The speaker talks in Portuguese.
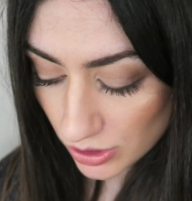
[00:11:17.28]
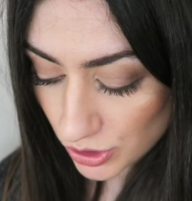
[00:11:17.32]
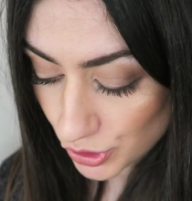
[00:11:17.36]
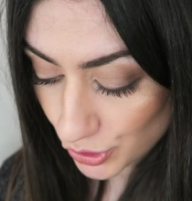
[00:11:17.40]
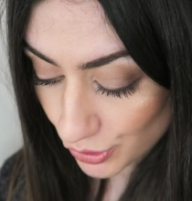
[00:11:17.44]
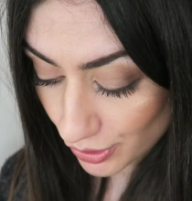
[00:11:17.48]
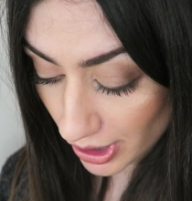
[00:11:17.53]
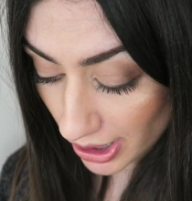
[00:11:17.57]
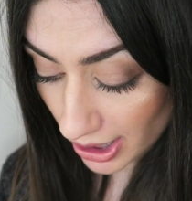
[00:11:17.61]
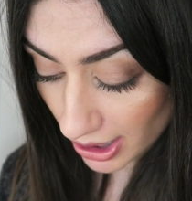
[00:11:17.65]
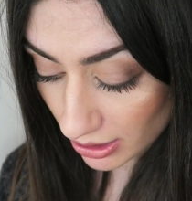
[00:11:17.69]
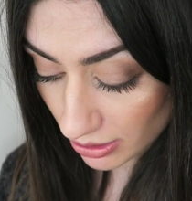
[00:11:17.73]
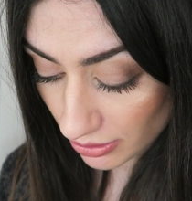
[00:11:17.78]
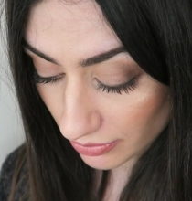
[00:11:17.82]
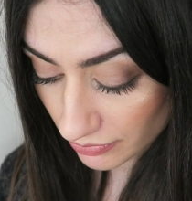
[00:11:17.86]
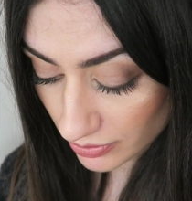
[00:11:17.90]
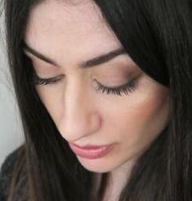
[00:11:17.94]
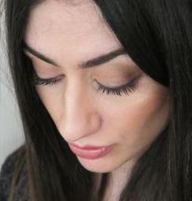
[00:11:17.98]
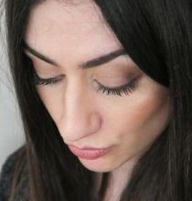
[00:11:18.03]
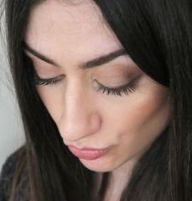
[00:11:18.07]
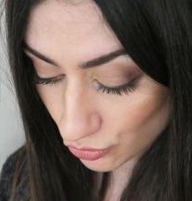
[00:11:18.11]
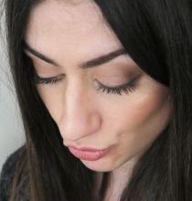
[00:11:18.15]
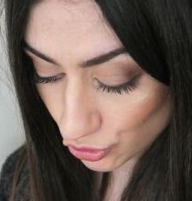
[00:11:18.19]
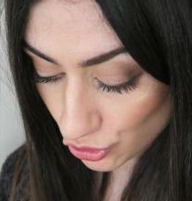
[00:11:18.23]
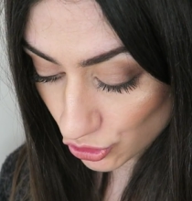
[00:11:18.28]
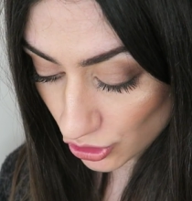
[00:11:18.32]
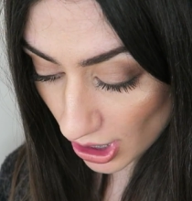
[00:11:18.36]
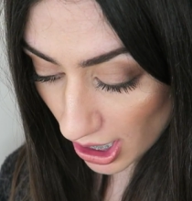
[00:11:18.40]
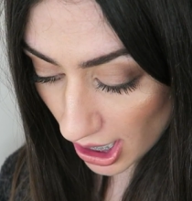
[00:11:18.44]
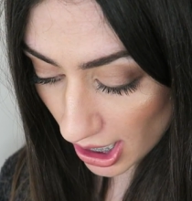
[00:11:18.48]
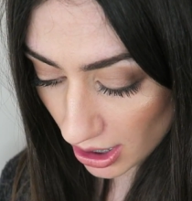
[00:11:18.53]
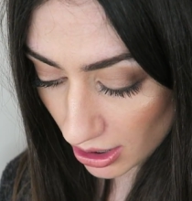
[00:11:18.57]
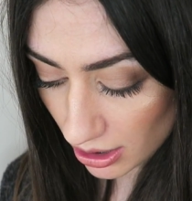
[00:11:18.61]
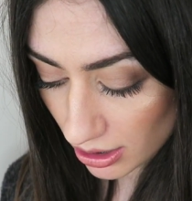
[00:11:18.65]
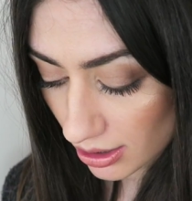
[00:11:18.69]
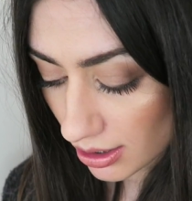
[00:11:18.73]
Estou agora aqui a fazer um
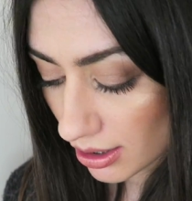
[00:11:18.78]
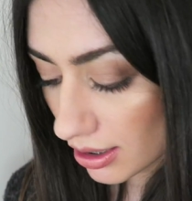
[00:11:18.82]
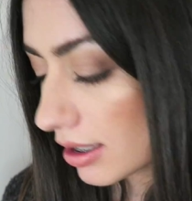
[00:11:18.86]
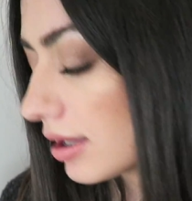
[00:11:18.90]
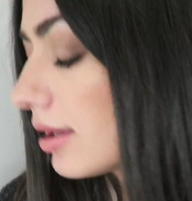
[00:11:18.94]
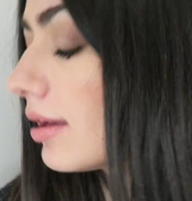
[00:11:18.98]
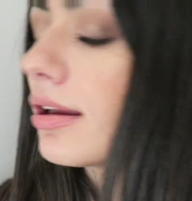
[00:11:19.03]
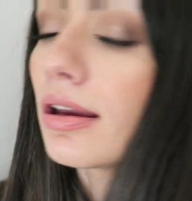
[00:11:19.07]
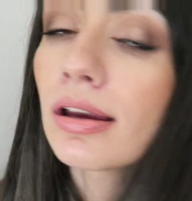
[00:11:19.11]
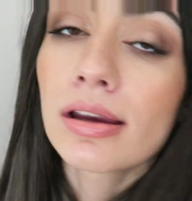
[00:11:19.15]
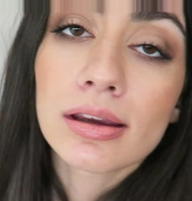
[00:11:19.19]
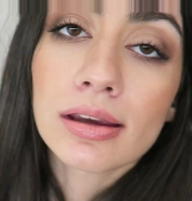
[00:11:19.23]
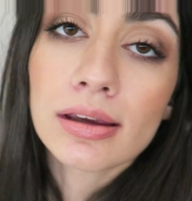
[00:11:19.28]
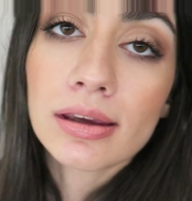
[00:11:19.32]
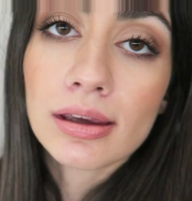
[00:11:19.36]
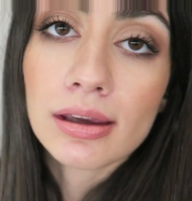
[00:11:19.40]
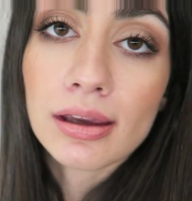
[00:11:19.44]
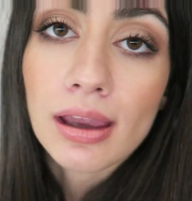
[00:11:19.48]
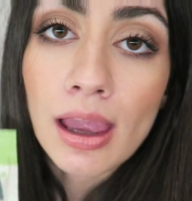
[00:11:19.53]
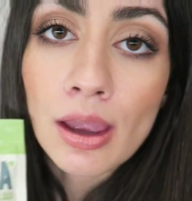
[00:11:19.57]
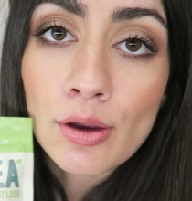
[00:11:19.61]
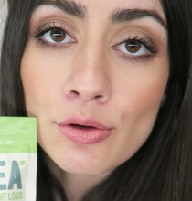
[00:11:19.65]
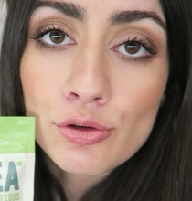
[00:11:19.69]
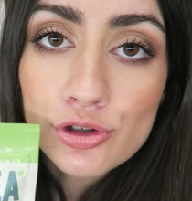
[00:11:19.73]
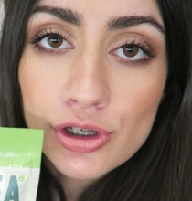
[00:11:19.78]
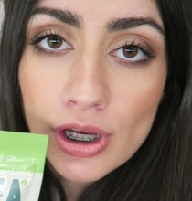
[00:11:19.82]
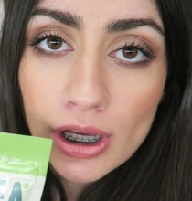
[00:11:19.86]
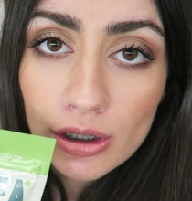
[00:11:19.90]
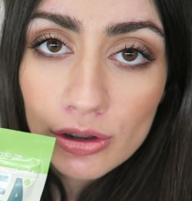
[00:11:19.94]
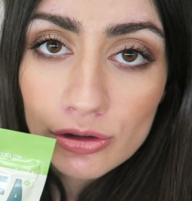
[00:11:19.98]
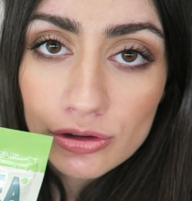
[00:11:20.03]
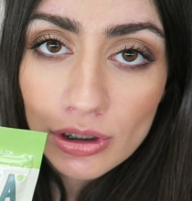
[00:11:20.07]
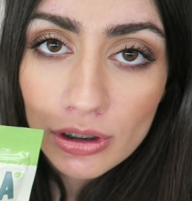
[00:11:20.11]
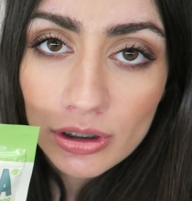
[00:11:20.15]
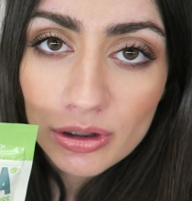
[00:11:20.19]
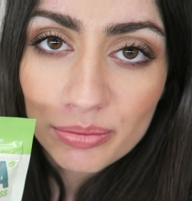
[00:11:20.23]
chá, que é um chá
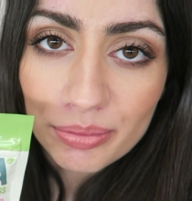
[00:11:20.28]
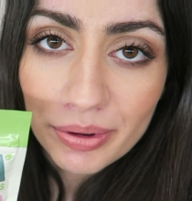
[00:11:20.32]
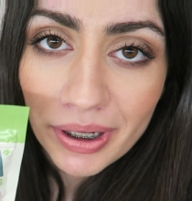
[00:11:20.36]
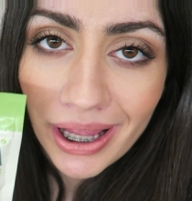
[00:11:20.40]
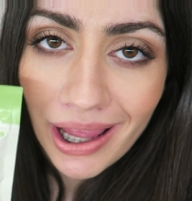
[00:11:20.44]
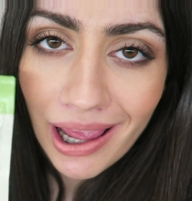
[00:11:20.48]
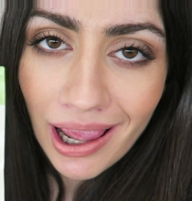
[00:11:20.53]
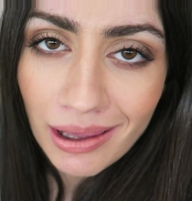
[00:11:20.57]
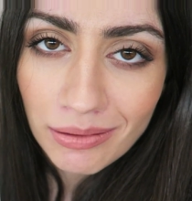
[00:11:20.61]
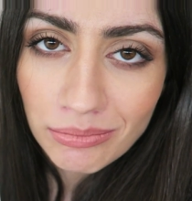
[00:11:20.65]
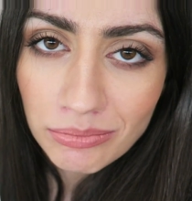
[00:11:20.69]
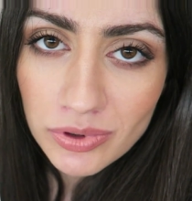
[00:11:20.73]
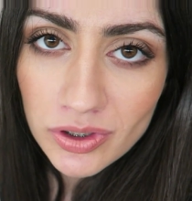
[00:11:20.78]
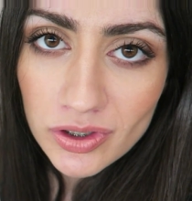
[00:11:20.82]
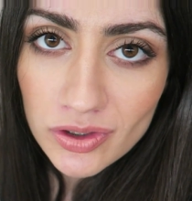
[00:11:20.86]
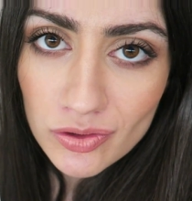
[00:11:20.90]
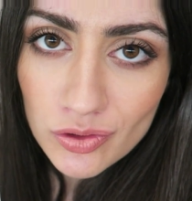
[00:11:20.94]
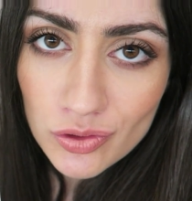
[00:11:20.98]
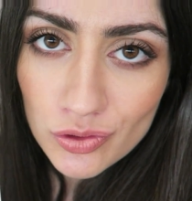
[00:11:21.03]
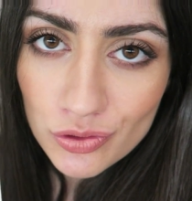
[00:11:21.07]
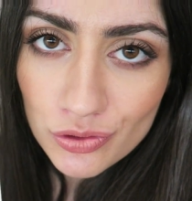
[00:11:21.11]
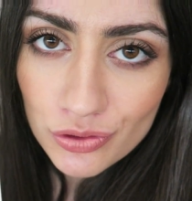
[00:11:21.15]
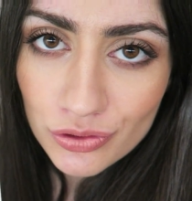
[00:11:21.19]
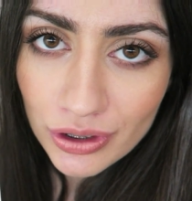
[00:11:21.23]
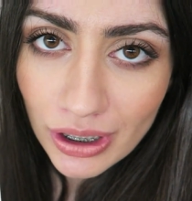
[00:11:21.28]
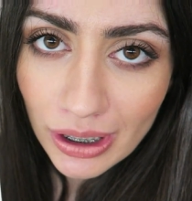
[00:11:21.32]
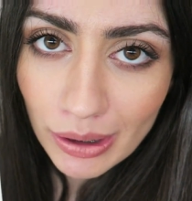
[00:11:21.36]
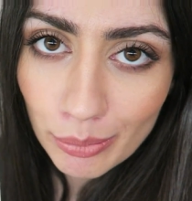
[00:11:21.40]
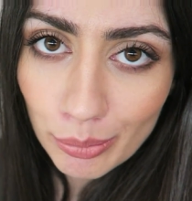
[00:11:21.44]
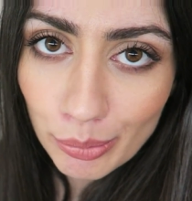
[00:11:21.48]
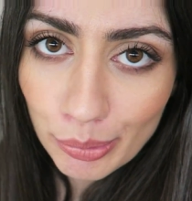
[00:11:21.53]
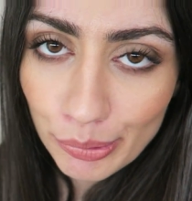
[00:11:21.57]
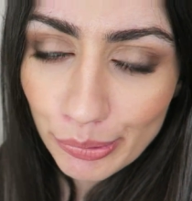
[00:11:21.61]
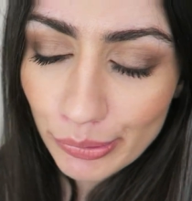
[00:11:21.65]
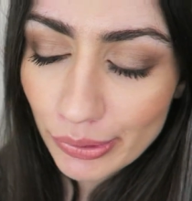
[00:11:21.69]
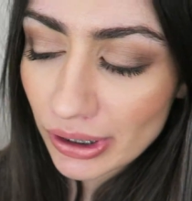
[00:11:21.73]
que eu já comprei há imenso
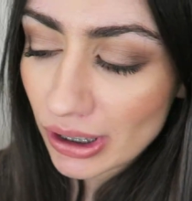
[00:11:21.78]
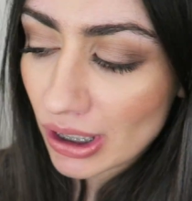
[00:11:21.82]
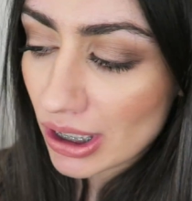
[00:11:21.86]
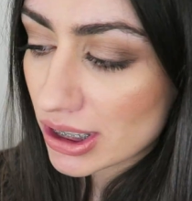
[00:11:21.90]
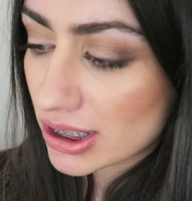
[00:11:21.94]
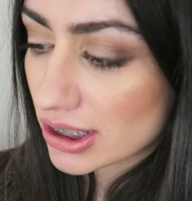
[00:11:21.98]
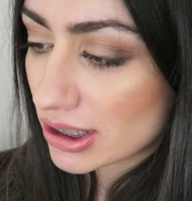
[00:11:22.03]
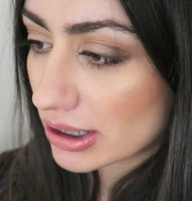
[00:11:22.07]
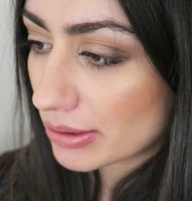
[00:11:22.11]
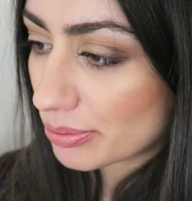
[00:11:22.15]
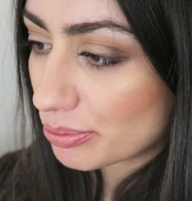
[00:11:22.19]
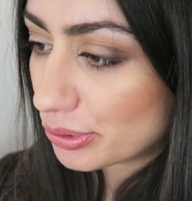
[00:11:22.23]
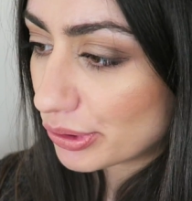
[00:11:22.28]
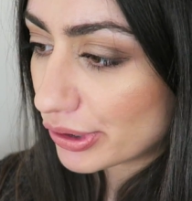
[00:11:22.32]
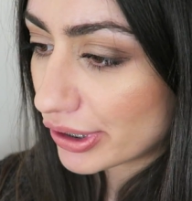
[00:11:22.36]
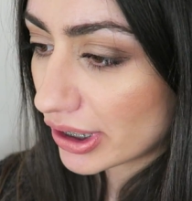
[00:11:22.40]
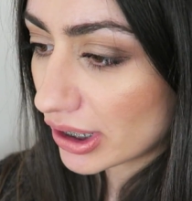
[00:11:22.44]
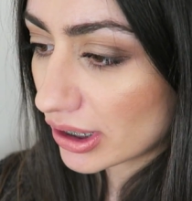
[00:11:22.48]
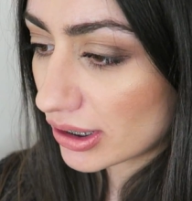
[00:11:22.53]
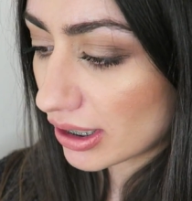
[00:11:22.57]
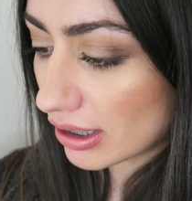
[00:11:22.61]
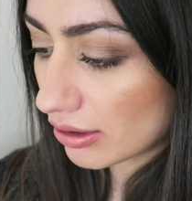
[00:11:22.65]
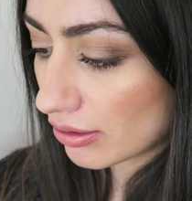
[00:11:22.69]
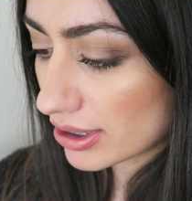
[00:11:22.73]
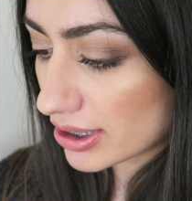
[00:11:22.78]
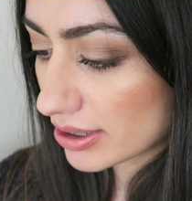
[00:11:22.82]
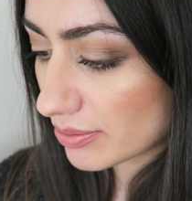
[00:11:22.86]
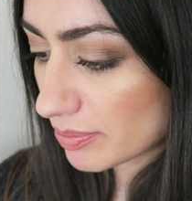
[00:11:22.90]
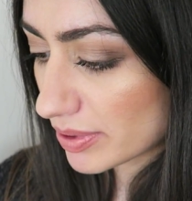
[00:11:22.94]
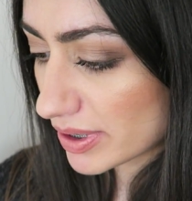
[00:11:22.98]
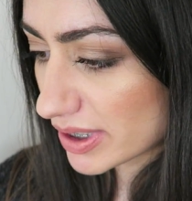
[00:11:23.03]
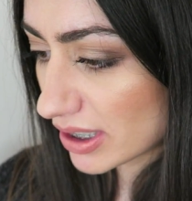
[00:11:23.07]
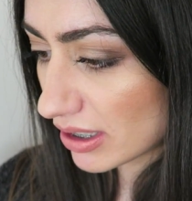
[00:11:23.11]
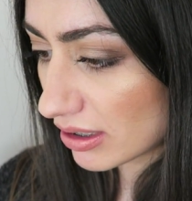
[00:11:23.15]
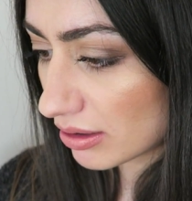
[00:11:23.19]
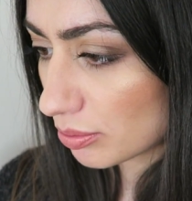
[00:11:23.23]
tempo e esta porcaria está quase a
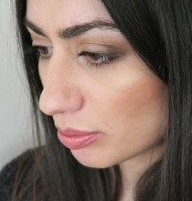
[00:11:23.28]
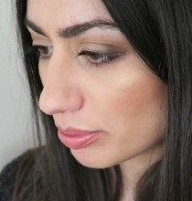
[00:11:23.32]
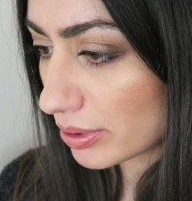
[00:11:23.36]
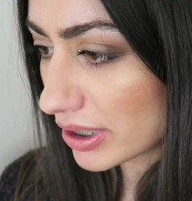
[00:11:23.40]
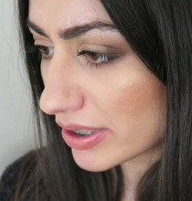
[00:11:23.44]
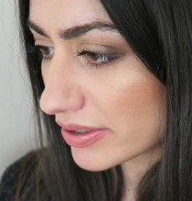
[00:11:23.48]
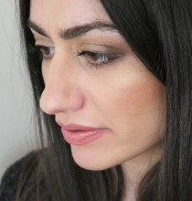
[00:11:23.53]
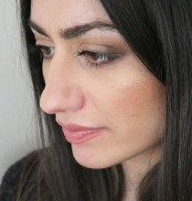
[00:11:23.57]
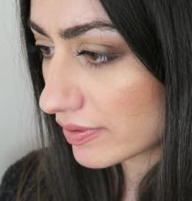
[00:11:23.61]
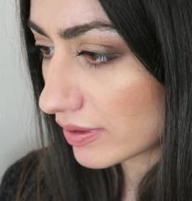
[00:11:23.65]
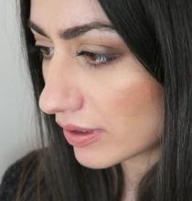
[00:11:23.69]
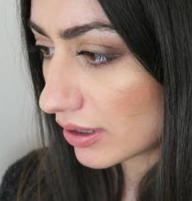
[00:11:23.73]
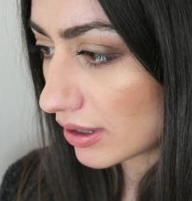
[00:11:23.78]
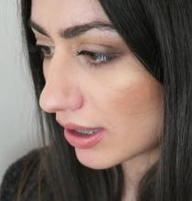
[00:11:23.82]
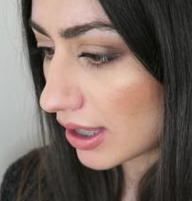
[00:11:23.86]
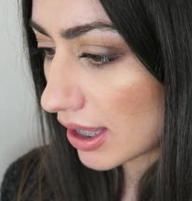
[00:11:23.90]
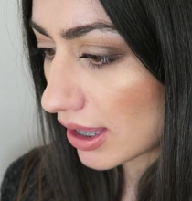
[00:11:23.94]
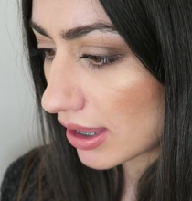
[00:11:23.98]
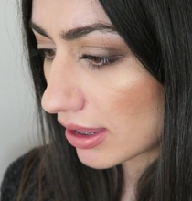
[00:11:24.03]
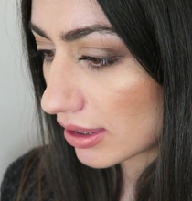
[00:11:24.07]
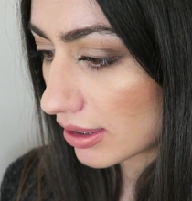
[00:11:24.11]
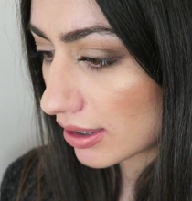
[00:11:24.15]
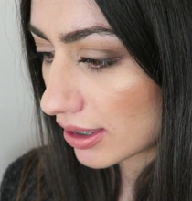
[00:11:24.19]
passar do prazo de validade